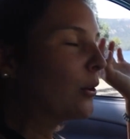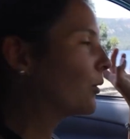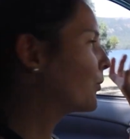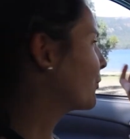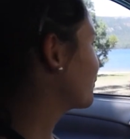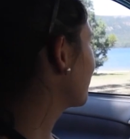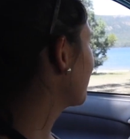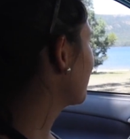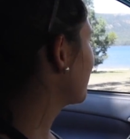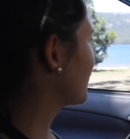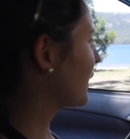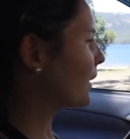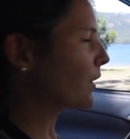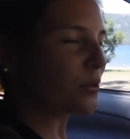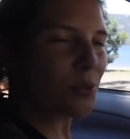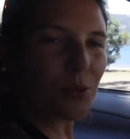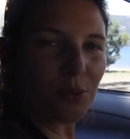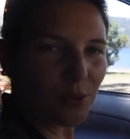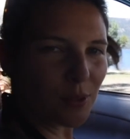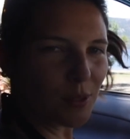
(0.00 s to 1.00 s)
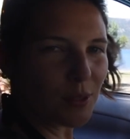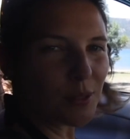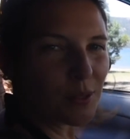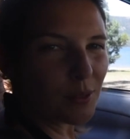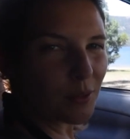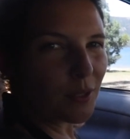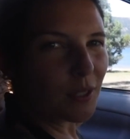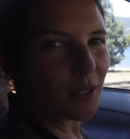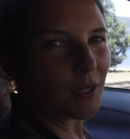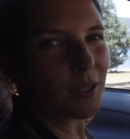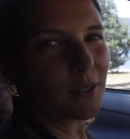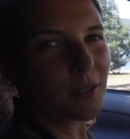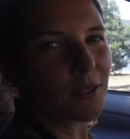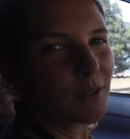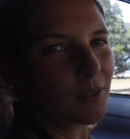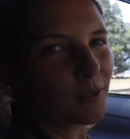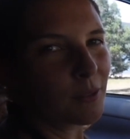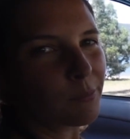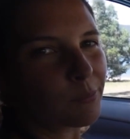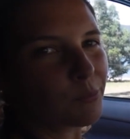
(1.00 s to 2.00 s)
und in der Zone ist sogar
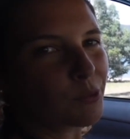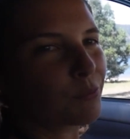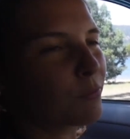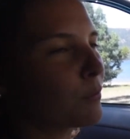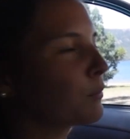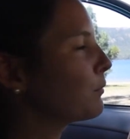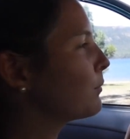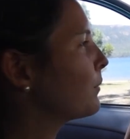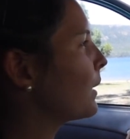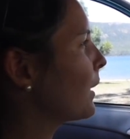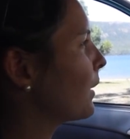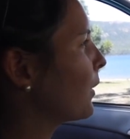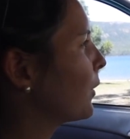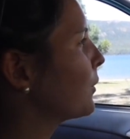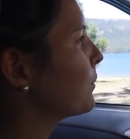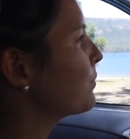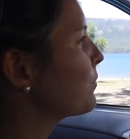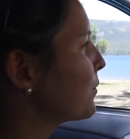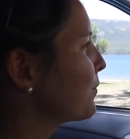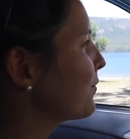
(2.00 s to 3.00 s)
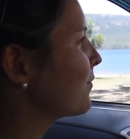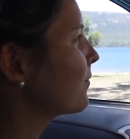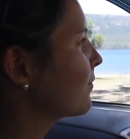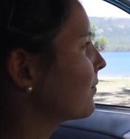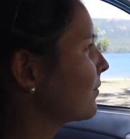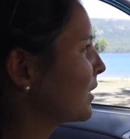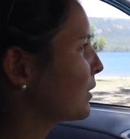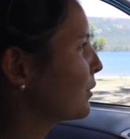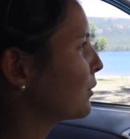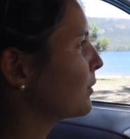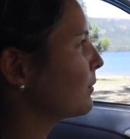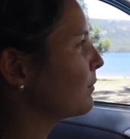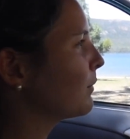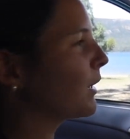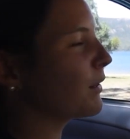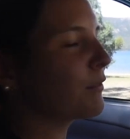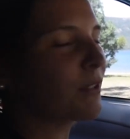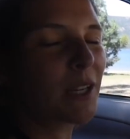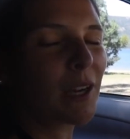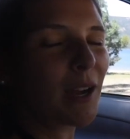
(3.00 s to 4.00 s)
ähm, Schwimmen erlaubt. Wir gucken
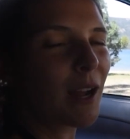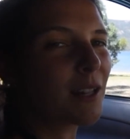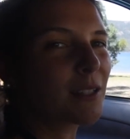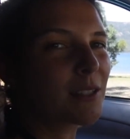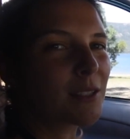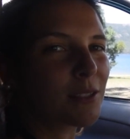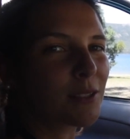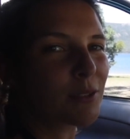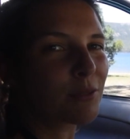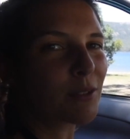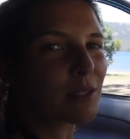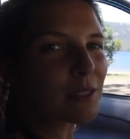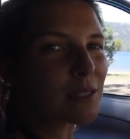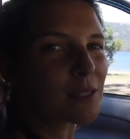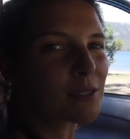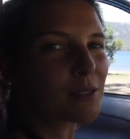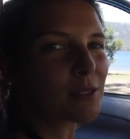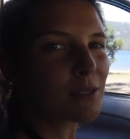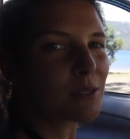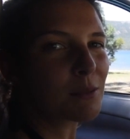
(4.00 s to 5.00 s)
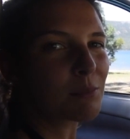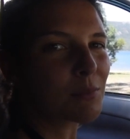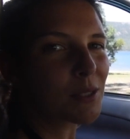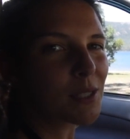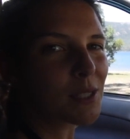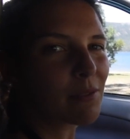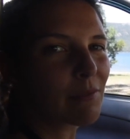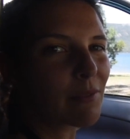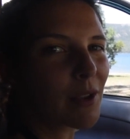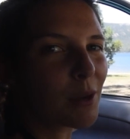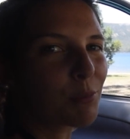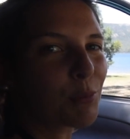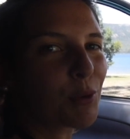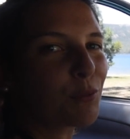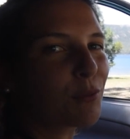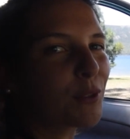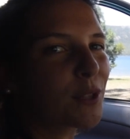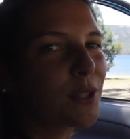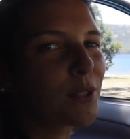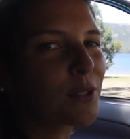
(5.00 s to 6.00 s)
mal, wie kalt es ist. Vielleicht ist es ein bisschen
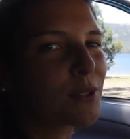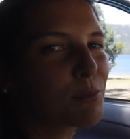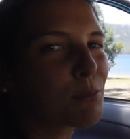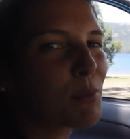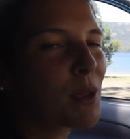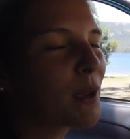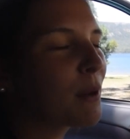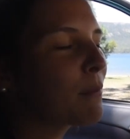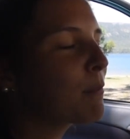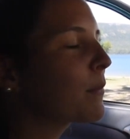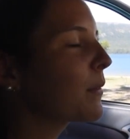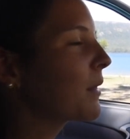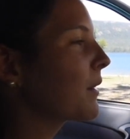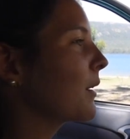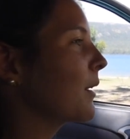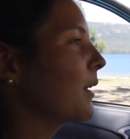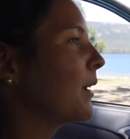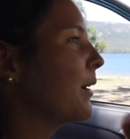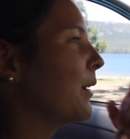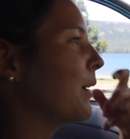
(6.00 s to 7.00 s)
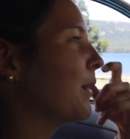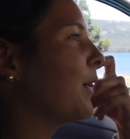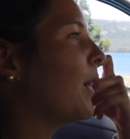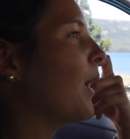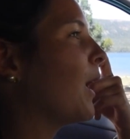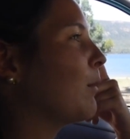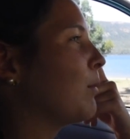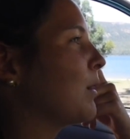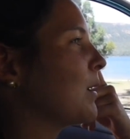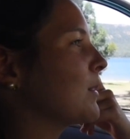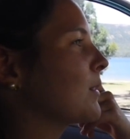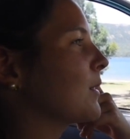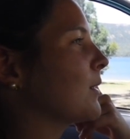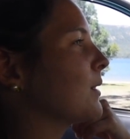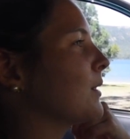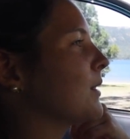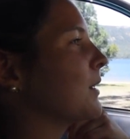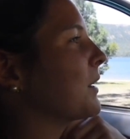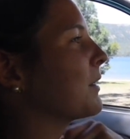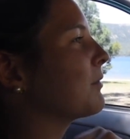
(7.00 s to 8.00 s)
wärmer wie das Meer. Aber
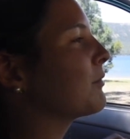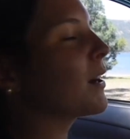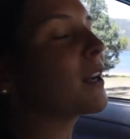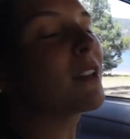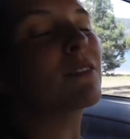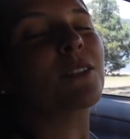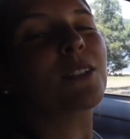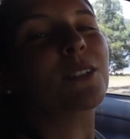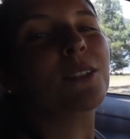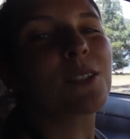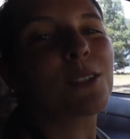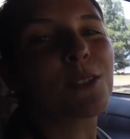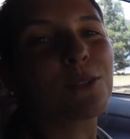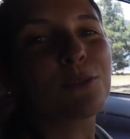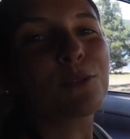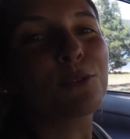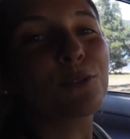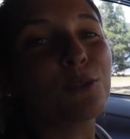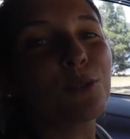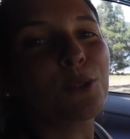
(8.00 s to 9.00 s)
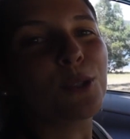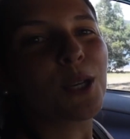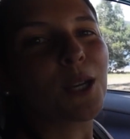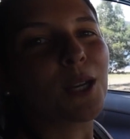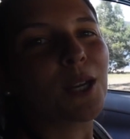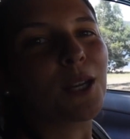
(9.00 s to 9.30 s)
ansonsten hängen wir einfach unsere Füße